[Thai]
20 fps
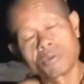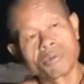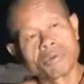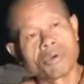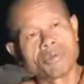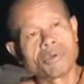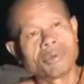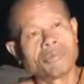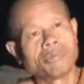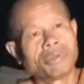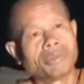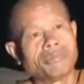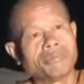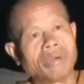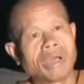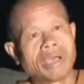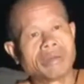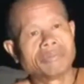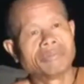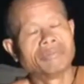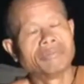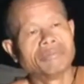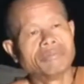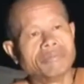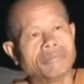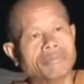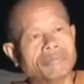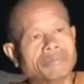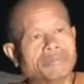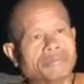ทุกข์เพราะมันเป็นบาป
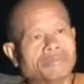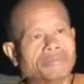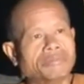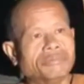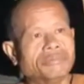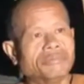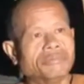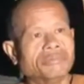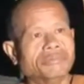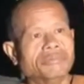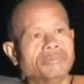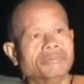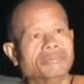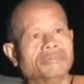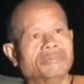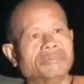อื